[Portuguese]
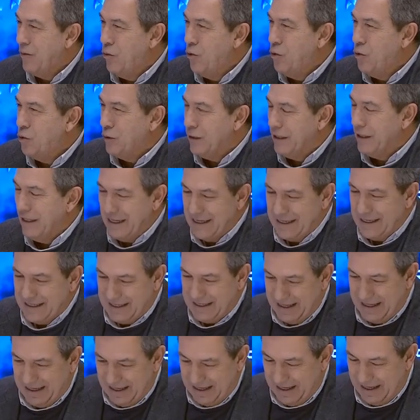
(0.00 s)

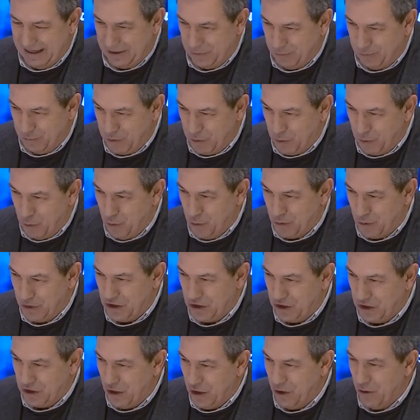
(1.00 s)
utiliza as pessoas
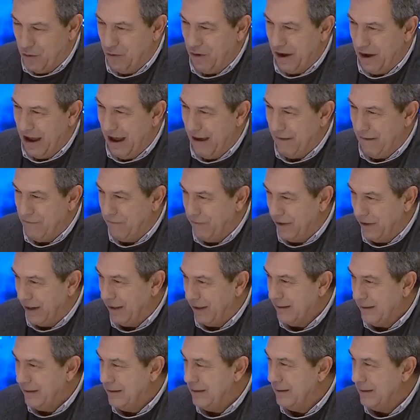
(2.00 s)
que estão à
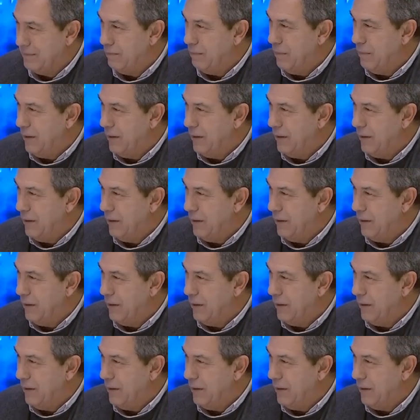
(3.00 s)
frente